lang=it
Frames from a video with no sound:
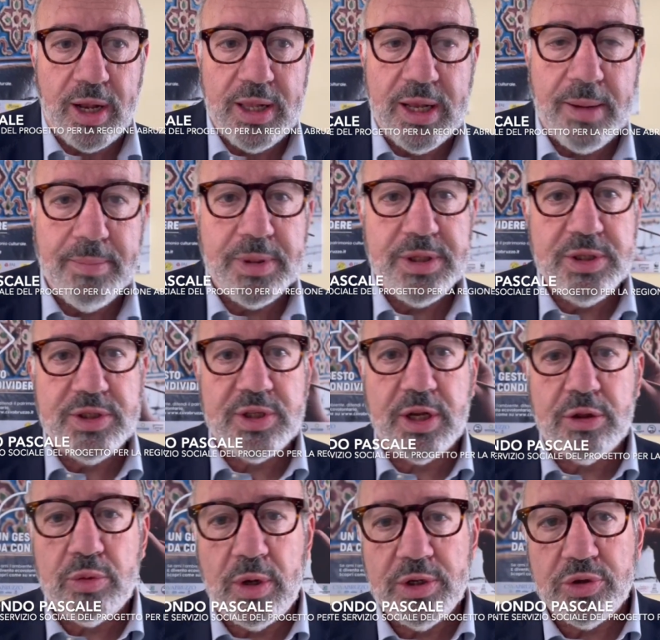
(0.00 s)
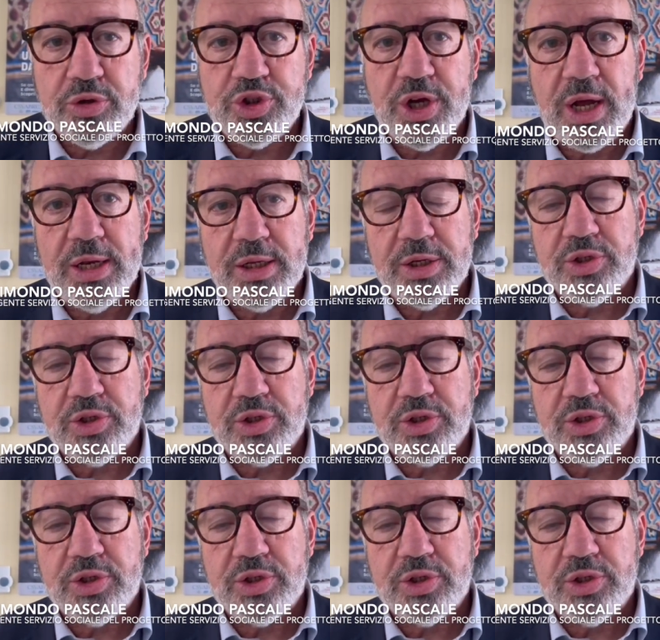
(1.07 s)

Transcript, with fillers: agli ambiti distrettuali sociali,